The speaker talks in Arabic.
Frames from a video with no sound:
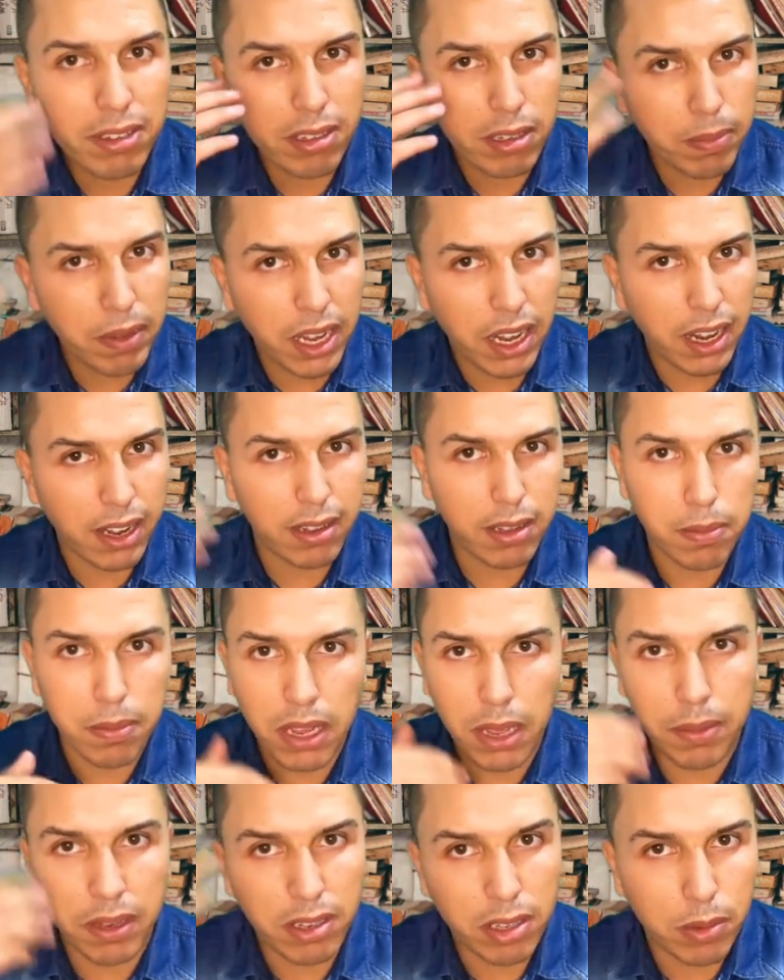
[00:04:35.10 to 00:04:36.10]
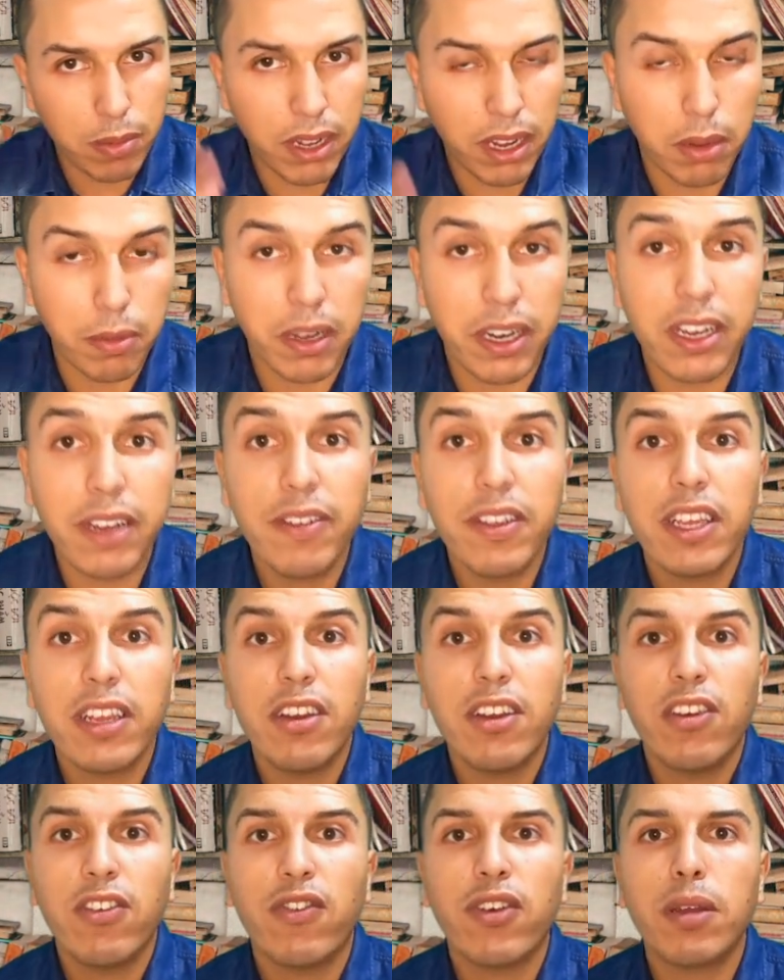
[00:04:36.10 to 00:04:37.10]
مع الصباح الخدمه مع الصباح المراه
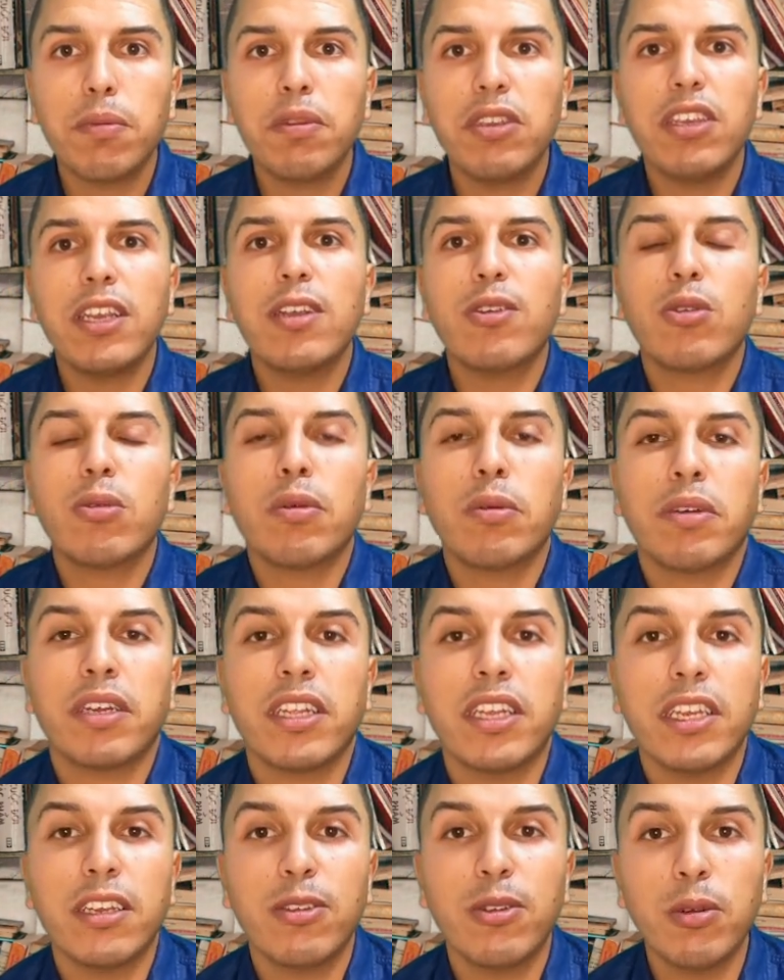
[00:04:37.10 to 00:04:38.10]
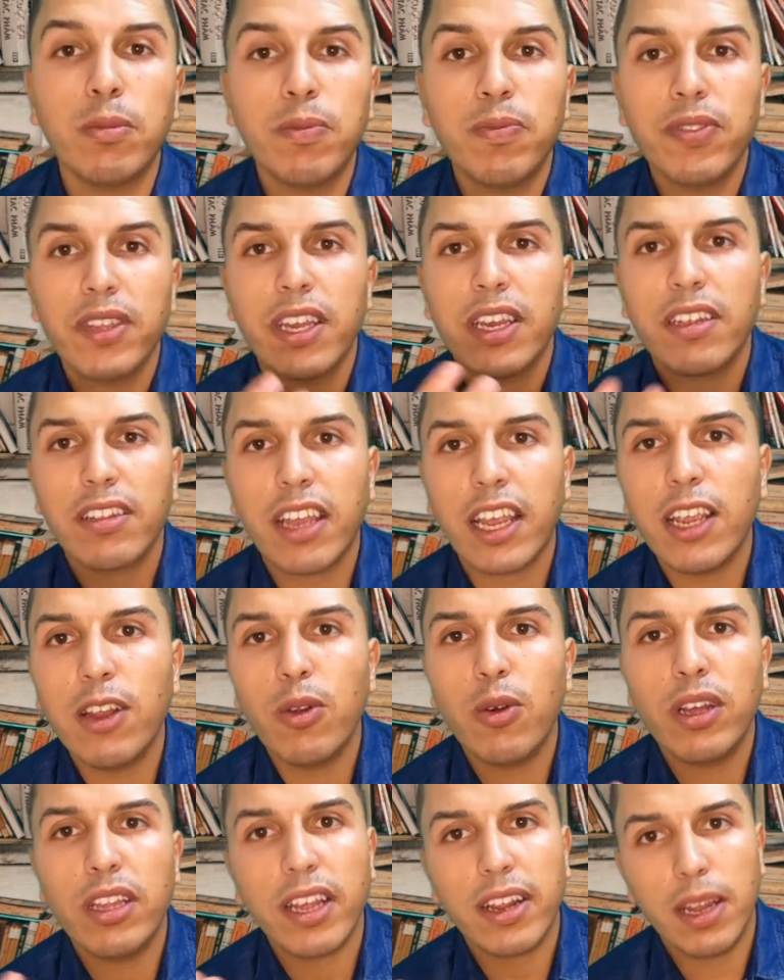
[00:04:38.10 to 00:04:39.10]
فملي كيجلسو مع بعضياتهم
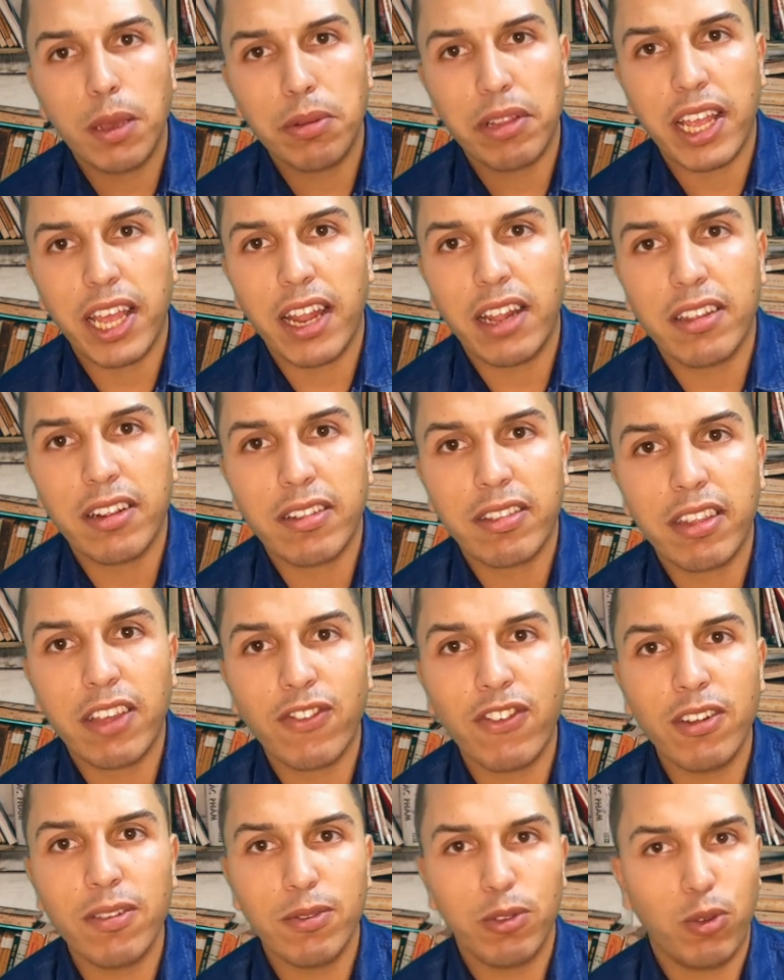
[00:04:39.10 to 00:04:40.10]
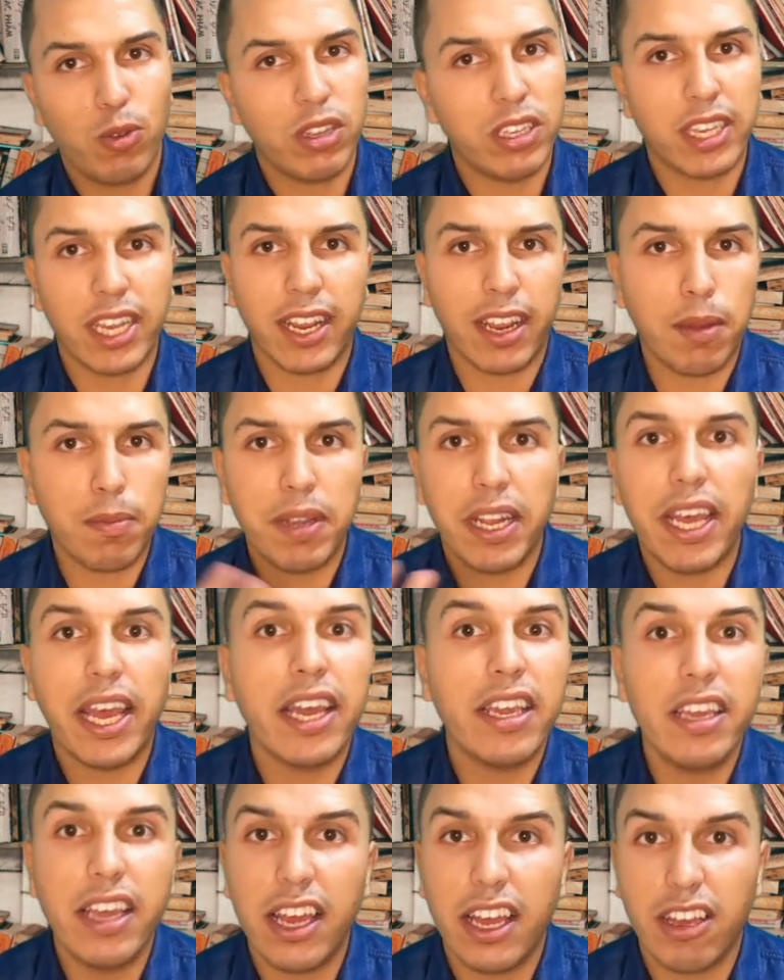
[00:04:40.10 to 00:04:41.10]
تخيلوا هذاك لابس الحاله ديال الطفل كيتهكم على
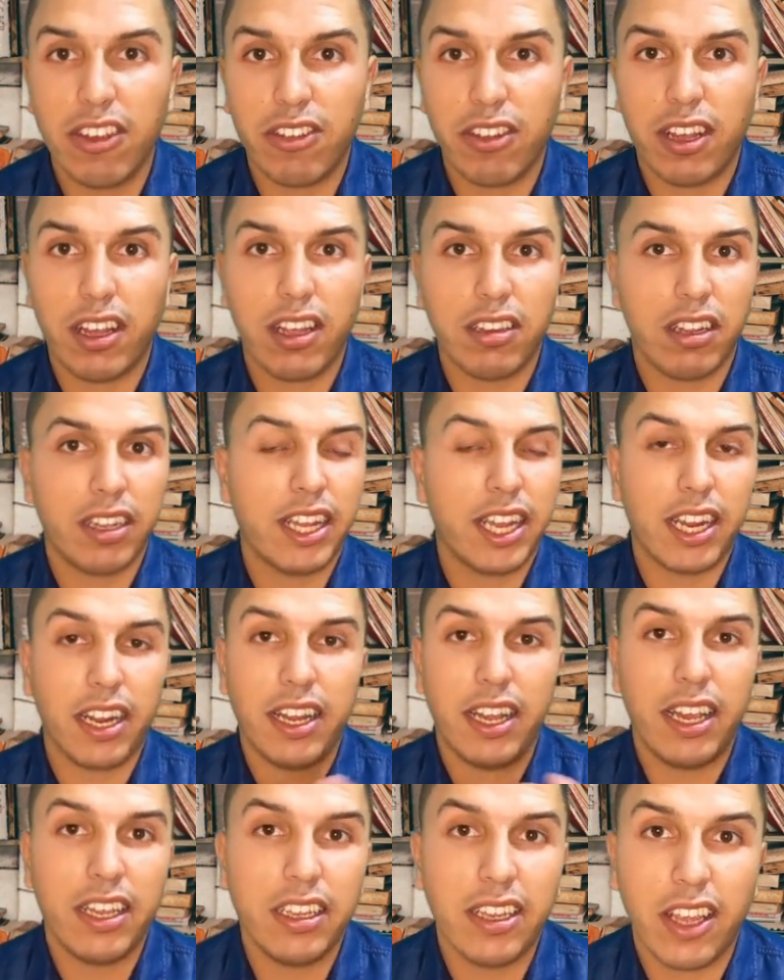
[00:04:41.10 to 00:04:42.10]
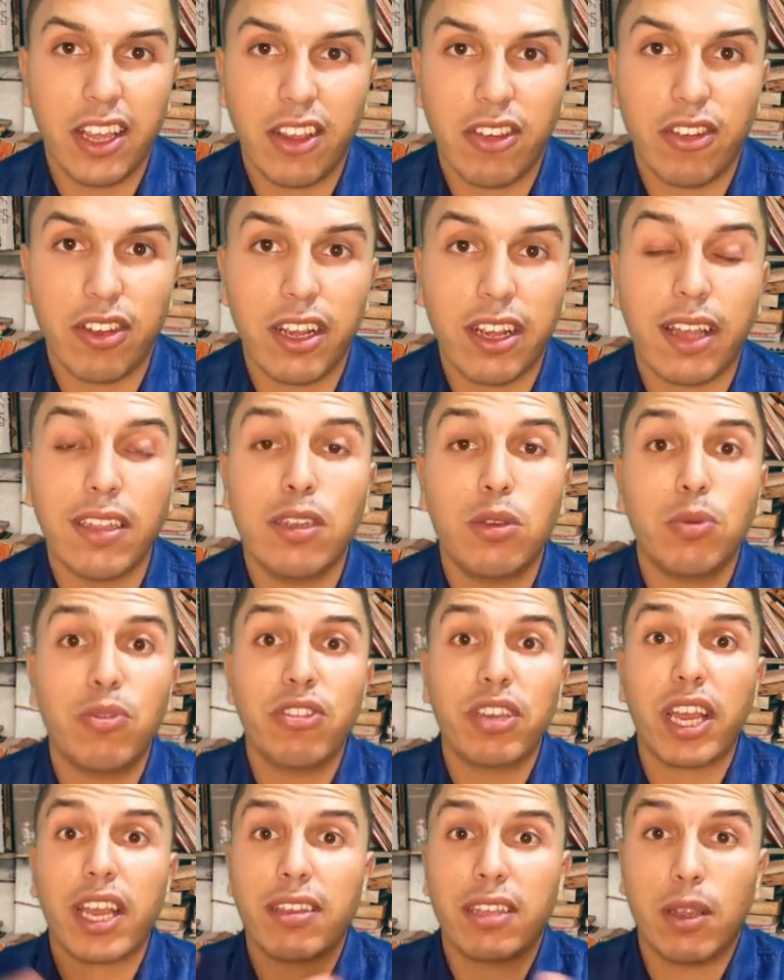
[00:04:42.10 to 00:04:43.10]
اي حاجه كيضحك على اي حاجه يقدر
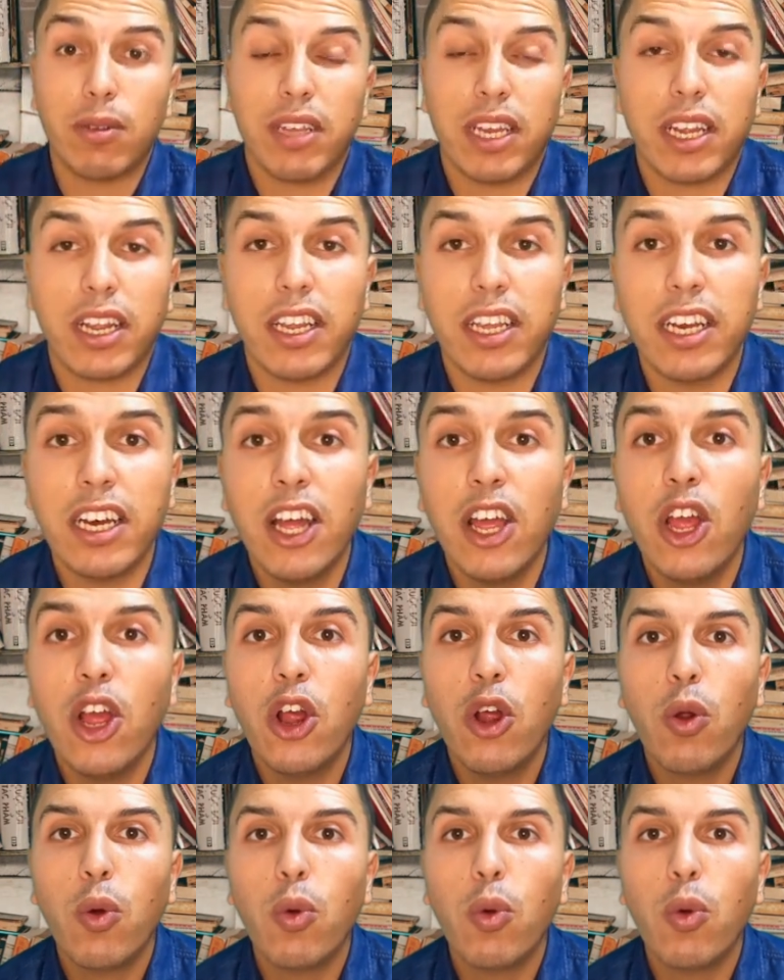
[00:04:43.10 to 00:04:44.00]
يجيب شي قصه يضحك عليها